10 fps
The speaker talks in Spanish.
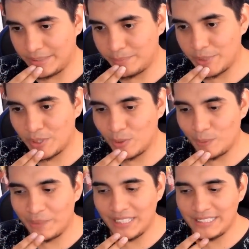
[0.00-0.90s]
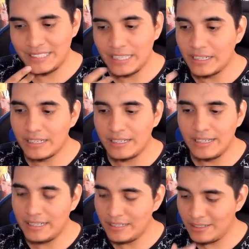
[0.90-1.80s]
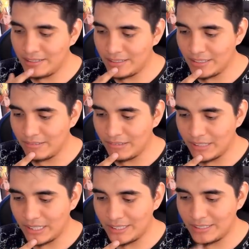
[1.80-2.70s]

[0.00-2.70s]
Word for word: pero parece tan real de verdad.